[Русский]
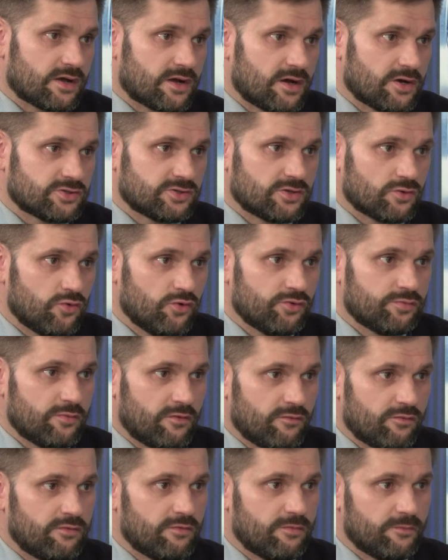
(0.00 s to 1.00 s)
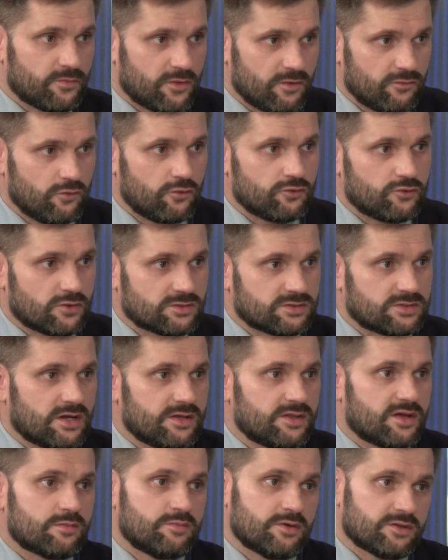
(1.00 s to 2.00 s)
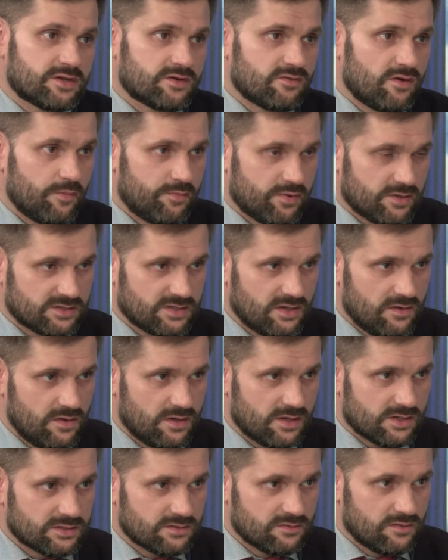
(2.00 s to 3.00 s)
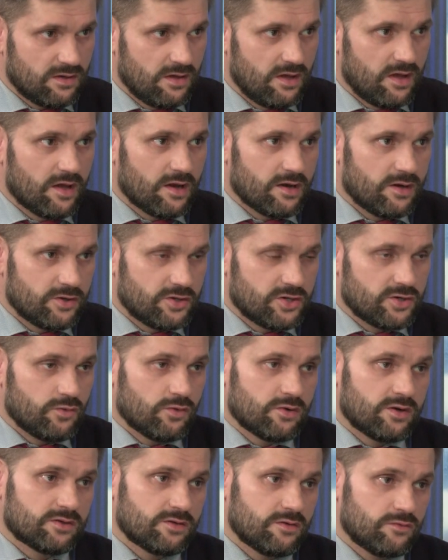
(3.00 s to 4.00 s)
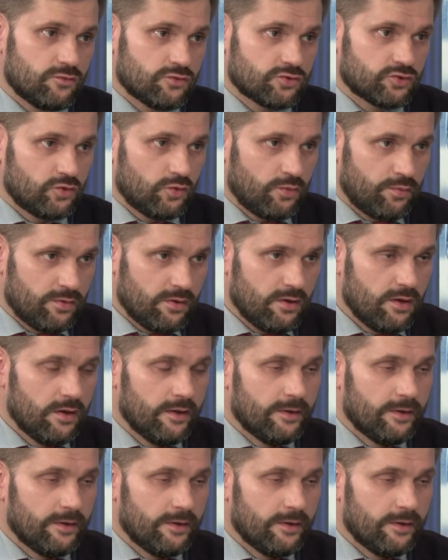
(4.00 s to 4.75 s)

каждый год мы в двух-трех странах мы открываем представительство. Для чего? Для того, чтобы